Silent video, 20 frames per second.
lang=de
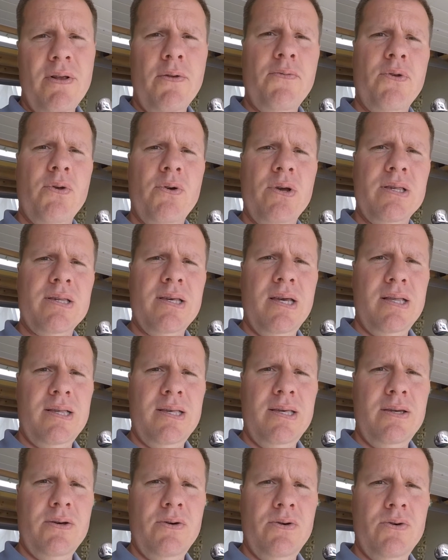will von euch
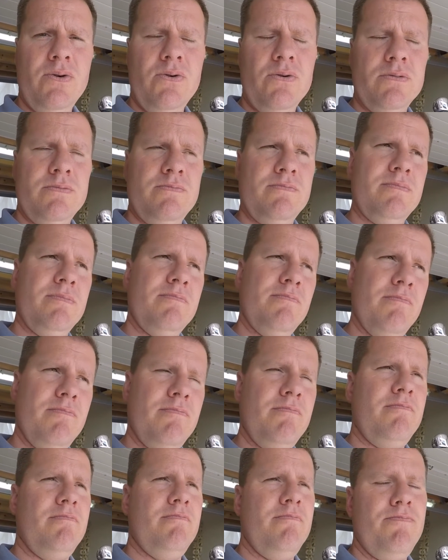60 Euro.
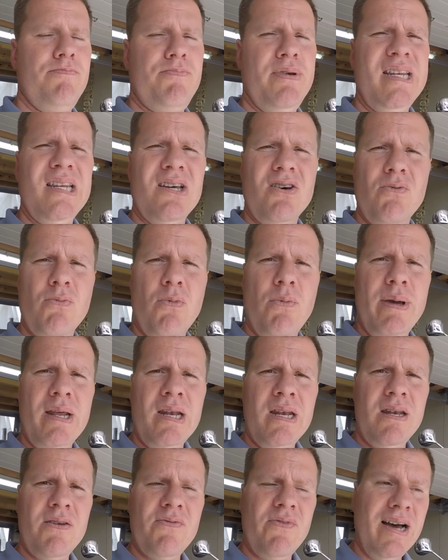Bitterer
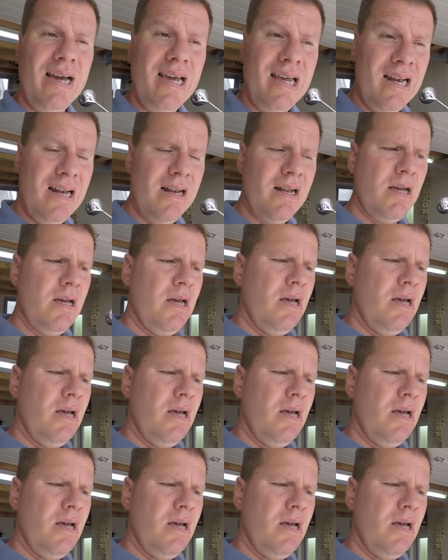Moment, weil